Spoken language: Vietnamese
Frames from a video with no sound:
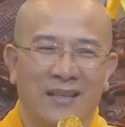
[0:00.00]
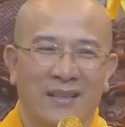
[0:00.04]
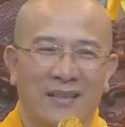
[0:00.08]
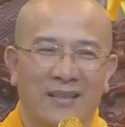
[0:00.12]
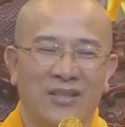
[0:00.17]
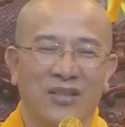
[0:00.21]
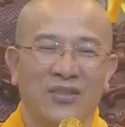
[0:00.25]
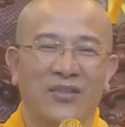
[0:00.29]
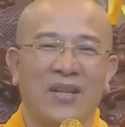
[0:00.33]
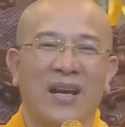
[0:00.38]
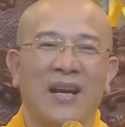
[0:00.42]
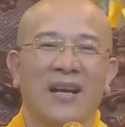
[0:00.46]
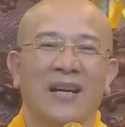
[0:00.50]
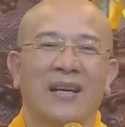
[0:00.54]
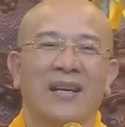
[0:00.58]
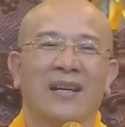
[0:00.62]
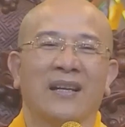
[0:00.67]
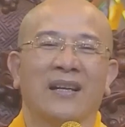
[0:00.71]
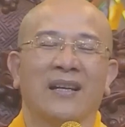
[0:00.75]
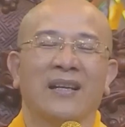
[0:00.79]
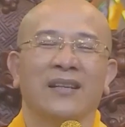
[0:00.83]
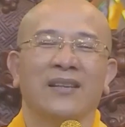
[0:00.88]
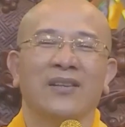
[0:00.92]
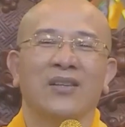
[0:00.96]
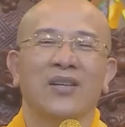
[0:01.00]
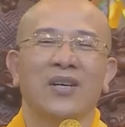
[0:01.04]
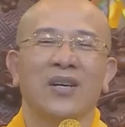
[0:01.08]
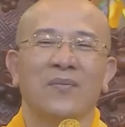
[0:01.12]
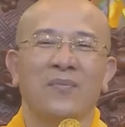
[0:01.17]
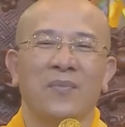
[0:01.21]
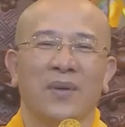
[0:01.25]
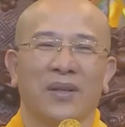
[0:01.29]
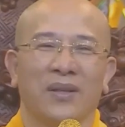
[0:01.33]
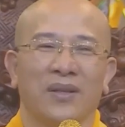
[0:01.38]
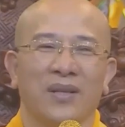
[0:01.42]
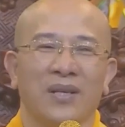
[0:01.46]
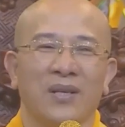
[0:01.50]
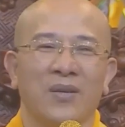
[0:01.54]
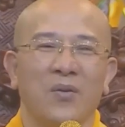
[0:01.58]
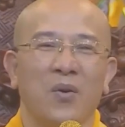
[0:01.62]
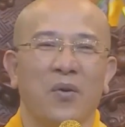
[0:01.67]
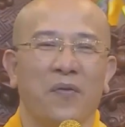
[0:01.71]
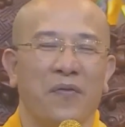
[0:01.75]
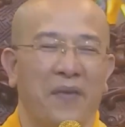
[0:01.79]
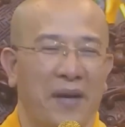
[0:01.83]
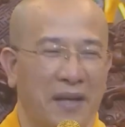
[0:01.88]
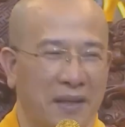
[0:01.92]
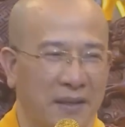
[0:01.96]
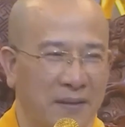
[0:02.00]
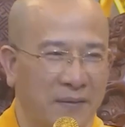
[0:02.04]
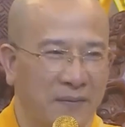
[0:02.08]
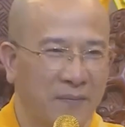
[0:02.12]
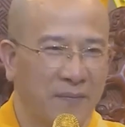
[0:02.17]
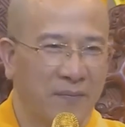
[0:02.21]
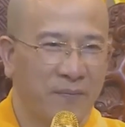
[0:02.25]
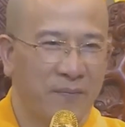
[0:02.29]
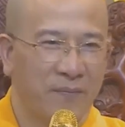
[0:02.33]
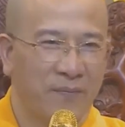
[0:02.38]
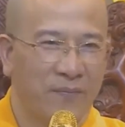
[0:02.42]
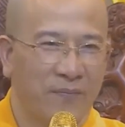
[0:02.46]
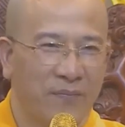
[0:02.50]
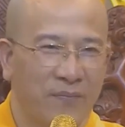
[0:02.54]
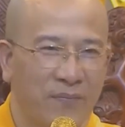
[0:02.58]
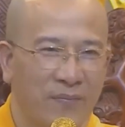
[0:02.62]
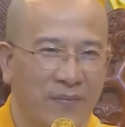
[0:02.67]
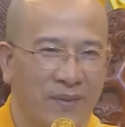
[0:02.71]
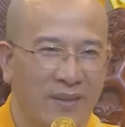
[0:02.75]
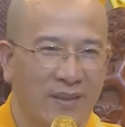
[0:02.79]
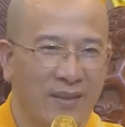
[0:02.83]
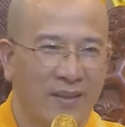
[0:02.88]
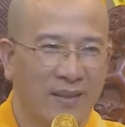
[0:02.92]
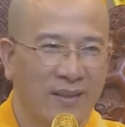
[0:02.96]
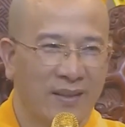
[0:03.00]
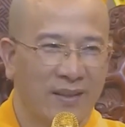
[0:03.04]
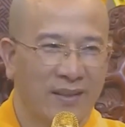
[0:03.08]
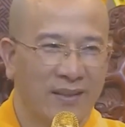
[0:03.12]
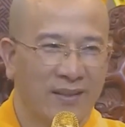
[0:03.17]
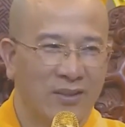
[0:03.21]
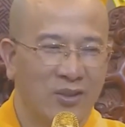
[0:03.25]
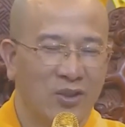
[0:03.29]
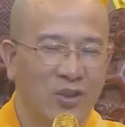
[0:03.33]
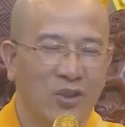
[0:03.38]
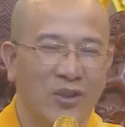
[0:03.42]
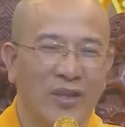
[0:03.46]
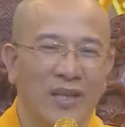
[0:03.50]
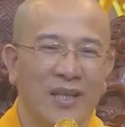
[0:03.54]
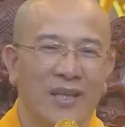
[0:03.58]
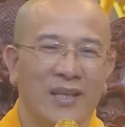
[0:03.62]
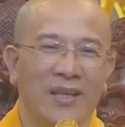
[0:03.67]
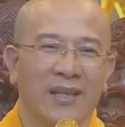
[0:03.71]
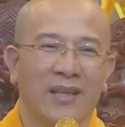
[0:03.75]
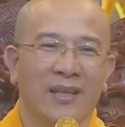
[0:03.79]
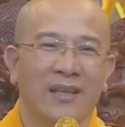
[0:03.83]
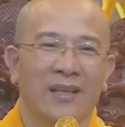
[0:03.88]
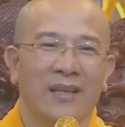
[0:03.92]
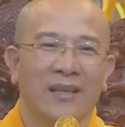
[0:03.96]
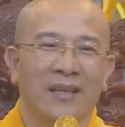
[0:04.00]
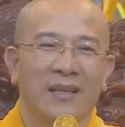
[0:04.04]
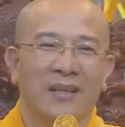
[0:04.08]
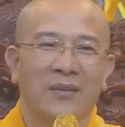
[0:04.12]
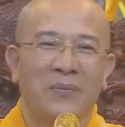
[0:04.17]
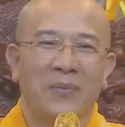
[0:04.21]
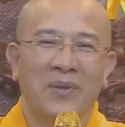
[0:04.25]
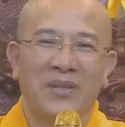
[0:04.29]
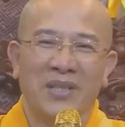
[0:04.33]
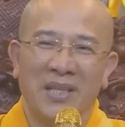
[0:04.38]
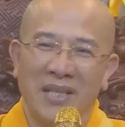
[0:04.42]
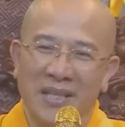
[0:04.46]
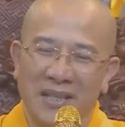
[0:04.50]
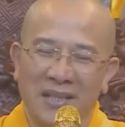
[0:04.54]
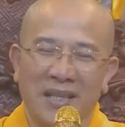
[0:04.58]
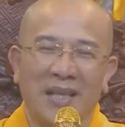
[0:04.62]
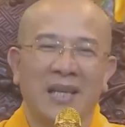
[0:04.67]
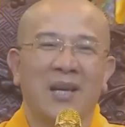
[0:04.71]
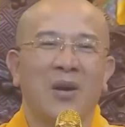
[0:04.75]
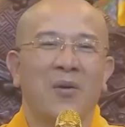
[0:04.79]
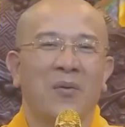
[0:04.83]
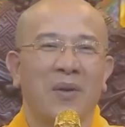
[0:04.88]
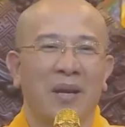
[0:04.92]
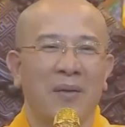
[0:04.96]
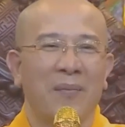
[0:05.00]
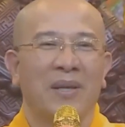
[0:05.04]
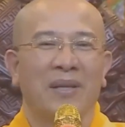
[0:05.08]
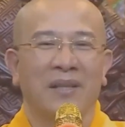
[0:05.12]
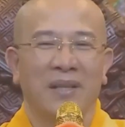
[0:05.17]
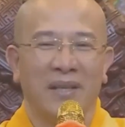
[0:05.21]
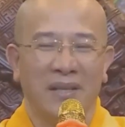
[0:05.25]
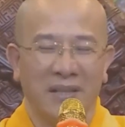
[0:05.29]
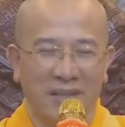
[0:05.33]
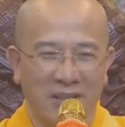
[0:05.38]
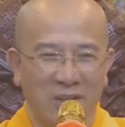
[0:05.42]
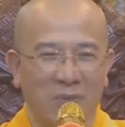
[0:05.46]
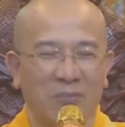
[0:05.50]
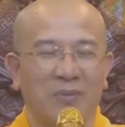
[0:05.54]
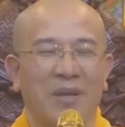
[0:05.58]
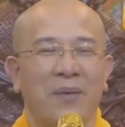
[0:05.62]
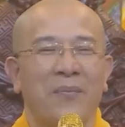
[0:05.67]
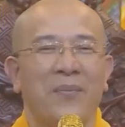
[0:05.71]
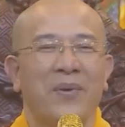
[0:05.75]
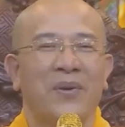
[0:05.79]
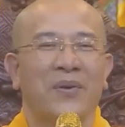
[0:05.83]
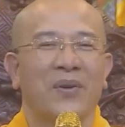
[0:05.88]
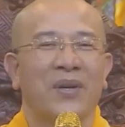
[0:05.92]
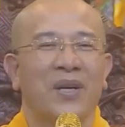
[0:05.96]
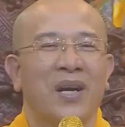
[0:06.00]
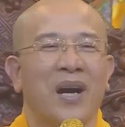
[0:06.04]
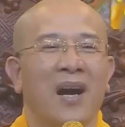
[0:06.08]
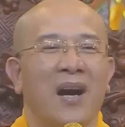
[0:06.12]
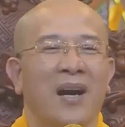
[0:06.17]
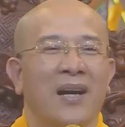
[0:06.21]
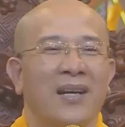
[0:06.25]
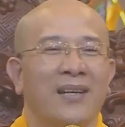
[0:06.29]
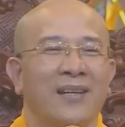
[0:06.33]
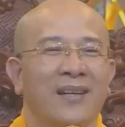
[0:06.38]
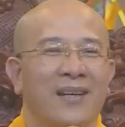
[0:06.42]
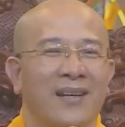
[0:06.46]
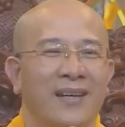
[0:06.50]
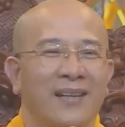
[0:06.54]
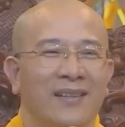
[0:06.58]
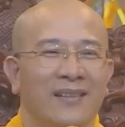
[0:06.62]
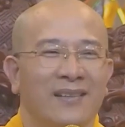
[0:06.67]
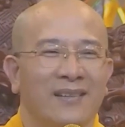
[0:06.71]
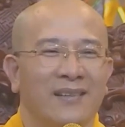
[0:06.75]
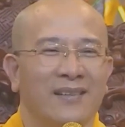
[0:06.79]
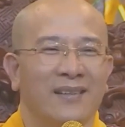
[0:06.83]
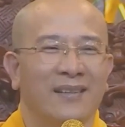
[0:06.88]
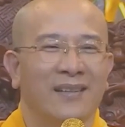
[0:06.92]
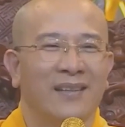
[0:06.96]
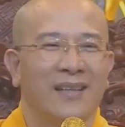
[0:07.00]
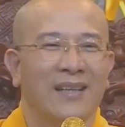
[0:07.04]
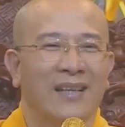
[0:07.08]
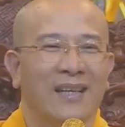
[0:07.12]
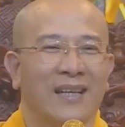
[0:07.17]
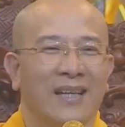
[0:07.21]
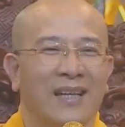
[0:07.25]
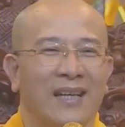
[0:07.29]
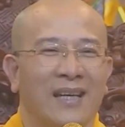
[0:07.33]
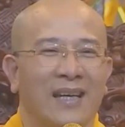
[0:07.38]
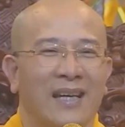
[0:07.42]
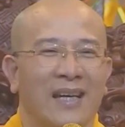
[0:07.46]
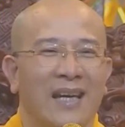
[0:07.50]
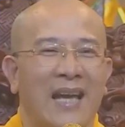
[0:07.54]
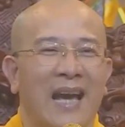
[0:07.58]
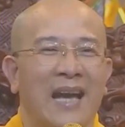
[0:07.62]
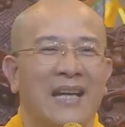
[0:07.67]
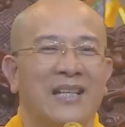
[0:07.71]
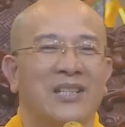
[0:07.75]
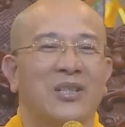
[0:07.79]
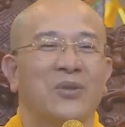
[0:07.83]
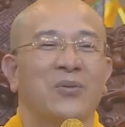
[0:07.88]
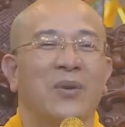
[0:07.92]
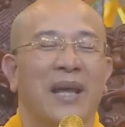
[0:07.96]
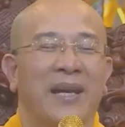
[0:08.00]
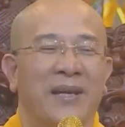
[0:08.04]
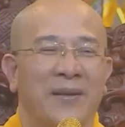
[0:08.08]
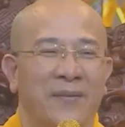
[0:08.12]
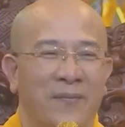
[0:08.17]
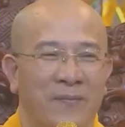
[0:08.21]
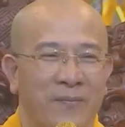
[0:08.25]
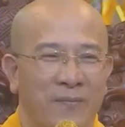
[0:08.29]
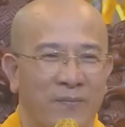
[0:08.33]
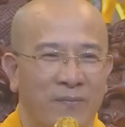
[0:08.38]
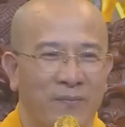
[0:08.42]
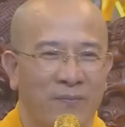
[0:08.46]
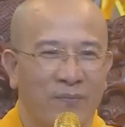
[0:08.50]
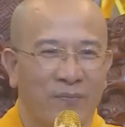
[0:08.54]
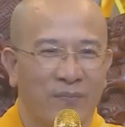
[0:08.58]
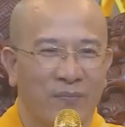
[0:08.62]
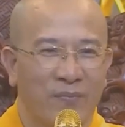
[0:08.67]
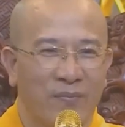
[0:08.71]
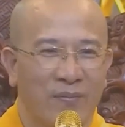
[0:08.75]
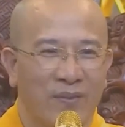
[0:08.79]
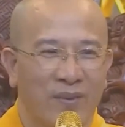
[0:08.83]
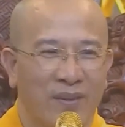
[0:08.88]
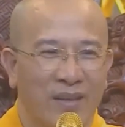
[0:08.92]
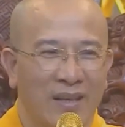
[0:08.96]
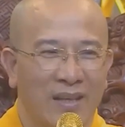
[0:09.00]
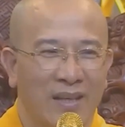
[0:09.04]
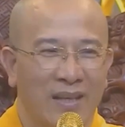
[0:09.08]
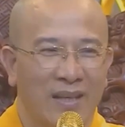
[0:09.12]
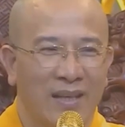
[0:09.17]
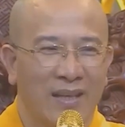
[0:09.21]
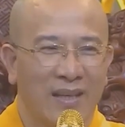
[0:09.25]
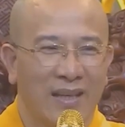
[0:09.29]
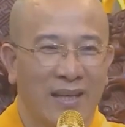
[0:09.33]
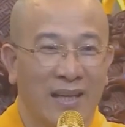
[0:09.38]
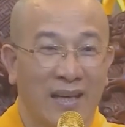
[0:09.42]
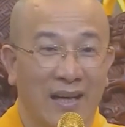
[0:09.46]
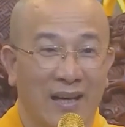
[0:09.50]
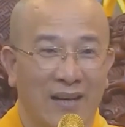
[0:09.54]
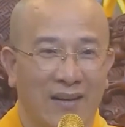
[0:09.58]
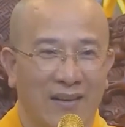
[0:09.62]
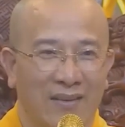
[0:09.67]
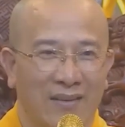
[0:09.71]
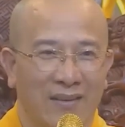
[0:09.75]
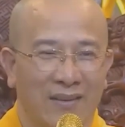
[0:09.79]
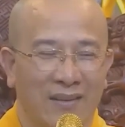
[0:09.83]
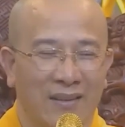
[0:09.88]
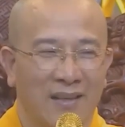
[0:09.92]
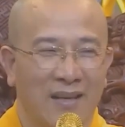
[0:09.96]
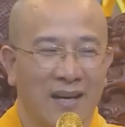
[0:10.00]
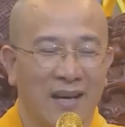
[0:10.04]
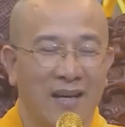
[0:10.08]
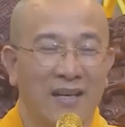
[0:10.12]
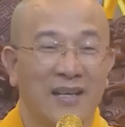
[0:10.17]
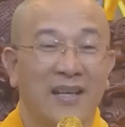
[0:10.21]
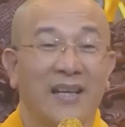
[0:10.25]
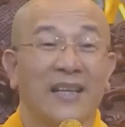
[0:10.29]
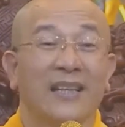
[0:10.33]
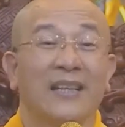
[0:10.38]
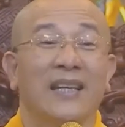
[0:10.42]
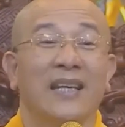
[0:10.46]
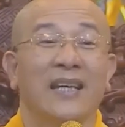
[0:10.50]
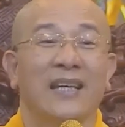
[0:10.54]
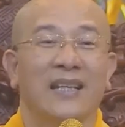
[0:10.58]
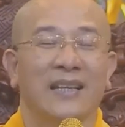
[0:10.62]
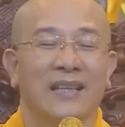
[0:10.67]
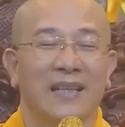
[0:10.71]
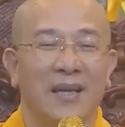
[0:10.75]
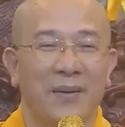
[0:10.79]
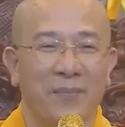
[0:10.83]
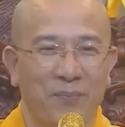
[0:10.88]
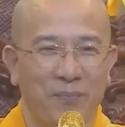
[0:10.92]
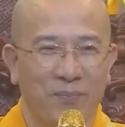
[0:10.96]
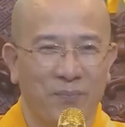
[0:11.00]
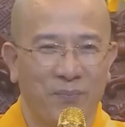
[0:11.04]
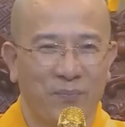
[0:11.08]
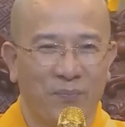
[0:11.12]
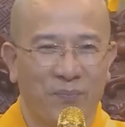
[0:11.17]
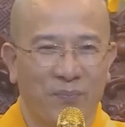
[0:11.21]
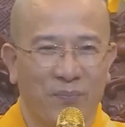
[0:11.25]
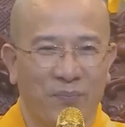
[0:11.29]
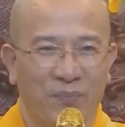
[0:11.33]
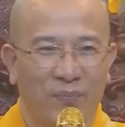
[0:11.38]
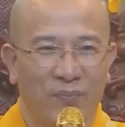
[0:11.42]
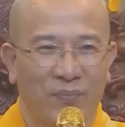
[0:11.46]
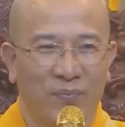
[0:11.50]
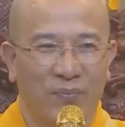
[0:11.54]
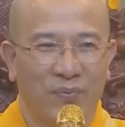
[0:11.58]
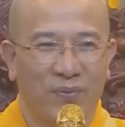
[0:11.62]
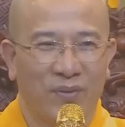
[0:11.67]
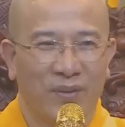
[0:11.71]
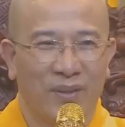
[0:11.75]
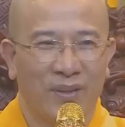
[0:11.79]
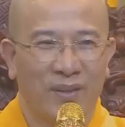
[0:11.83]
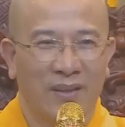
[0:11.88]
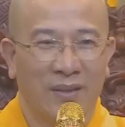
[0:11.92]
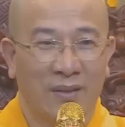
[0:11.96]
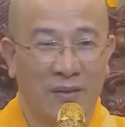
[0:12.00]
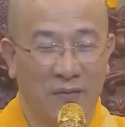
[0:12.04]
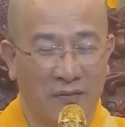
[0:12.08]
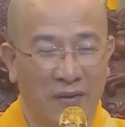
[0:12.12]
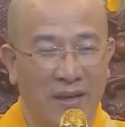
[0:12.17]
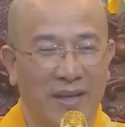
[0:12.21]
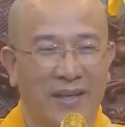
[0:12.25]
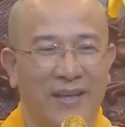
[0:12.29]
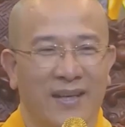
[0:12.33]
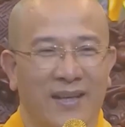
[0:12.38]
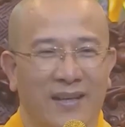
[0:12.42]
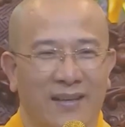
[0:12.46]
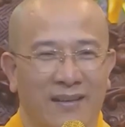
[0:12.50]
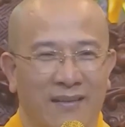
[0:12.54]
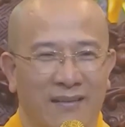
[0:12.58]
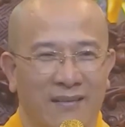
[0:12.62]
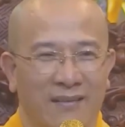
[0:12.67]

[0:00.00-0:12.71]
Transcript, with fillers: Chư Tăng là cái tướng, mà tướng của Phật. Cho nên ấy, mình nhìn thấy ông là mình thấy trong tâm mình nó khởi được cái hạt giống lành. Nghe không? Khởi được cái thiện tâm. Nó vậy đấy.